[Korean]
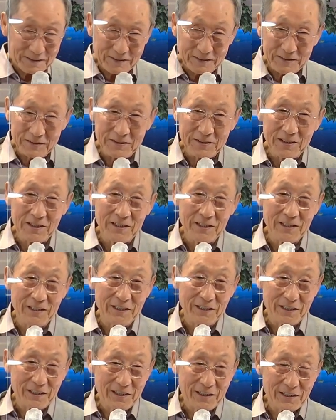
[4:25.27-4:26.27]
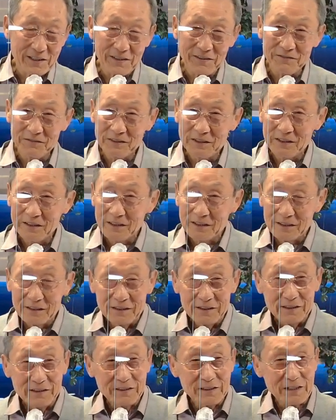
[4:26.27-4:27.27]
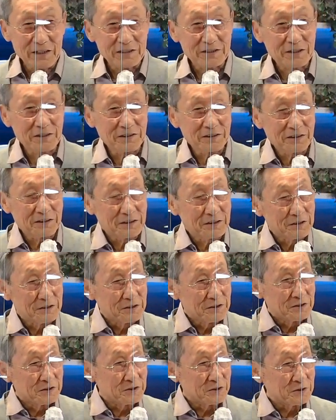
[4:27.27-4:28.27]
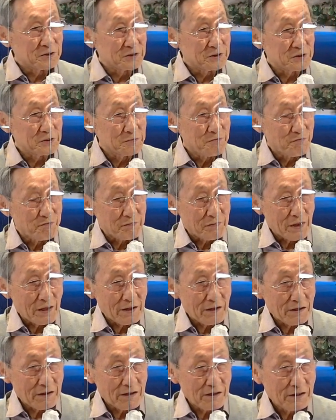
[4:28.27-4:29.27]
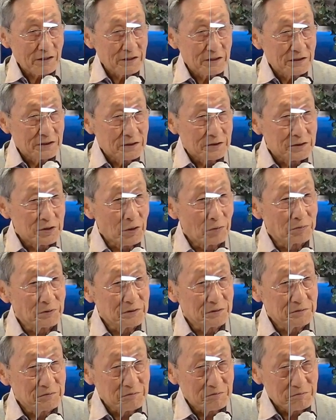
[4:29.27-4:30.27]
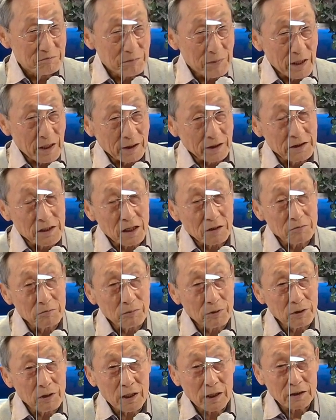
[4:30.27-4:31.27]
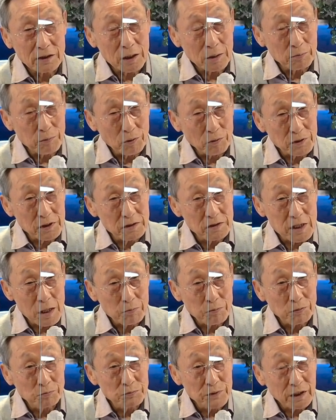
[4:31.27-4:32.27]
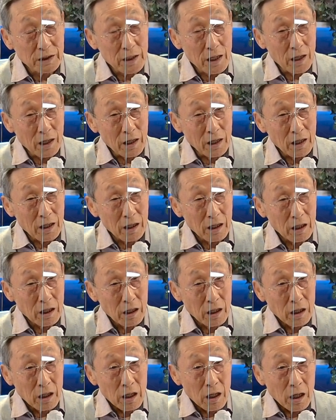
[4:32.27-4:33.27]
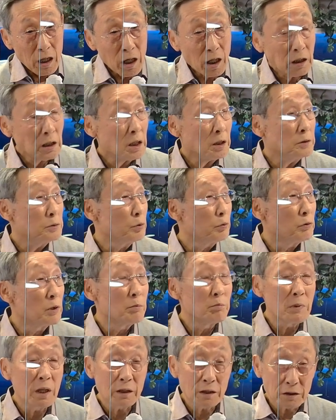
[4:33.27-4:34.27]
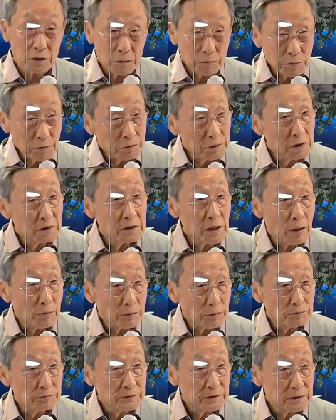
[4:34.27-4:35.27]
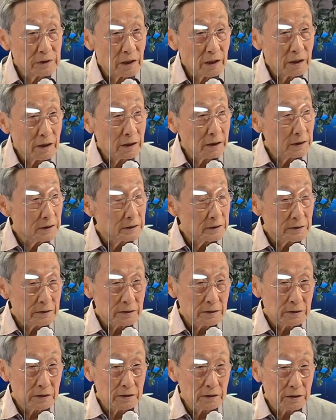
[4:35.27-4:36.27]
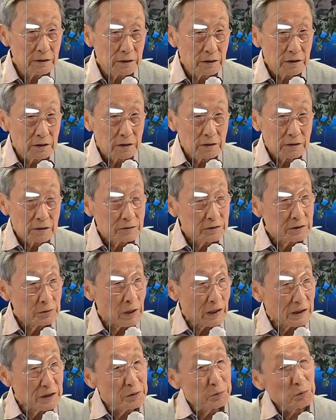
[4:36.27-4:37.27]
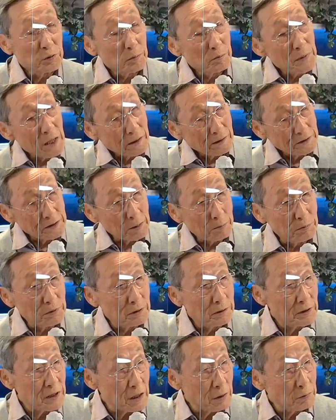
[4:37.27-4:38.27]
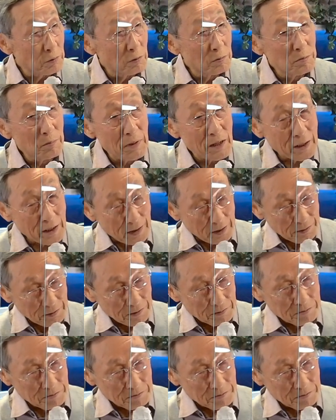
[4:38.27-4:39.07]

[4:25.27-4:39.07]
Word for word: 참, 이래서, 이, 욥은 어, 맨날 뭐하다 볼일 다 봅니까? 하나님 원망하다 볼일 다 봅니다. 어? 그래서 하나님 원망할 때 뭐라고 원망해요?